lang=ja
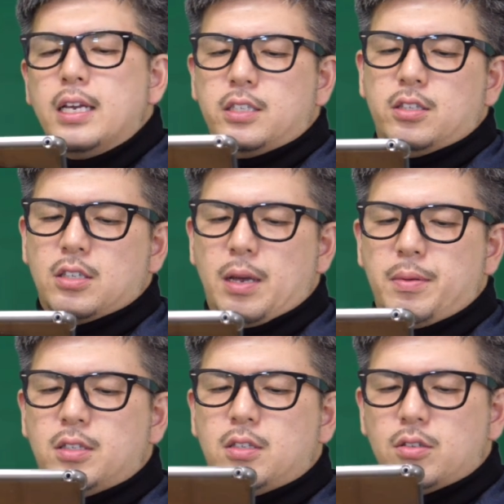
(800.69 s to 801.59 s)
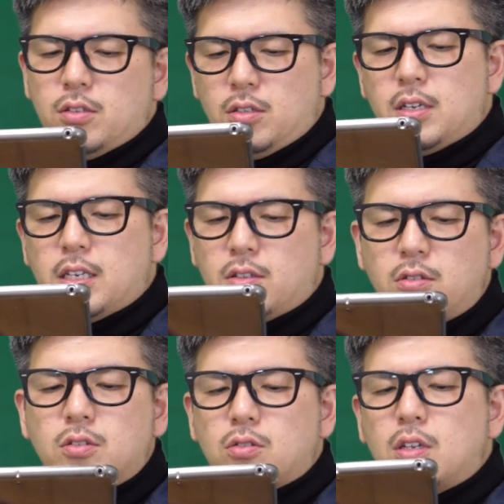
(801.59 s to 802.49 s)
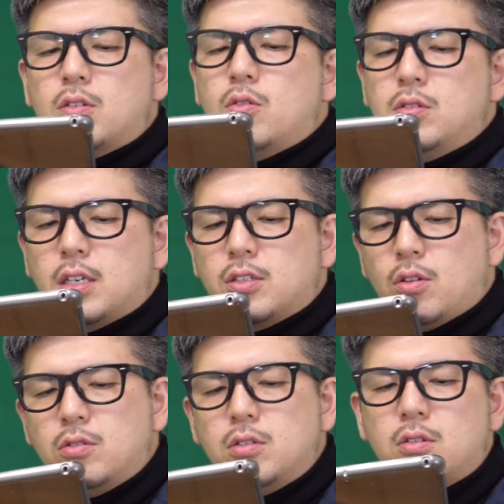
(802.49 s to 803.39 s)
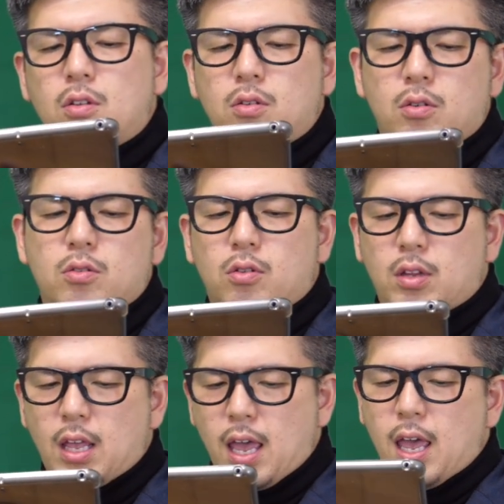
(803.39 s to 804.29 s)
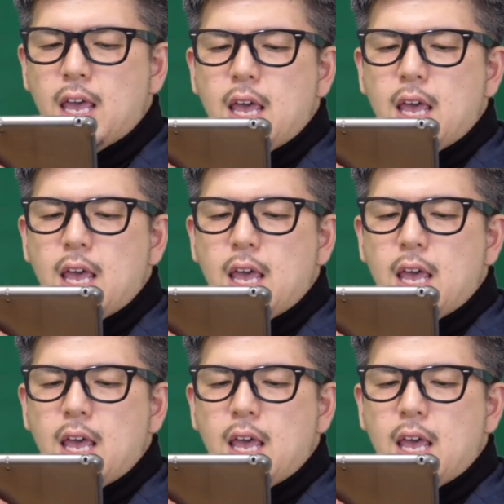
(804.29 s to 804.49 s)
奇数がみっつ、偶数がひとつ、そして同一がひとつということで、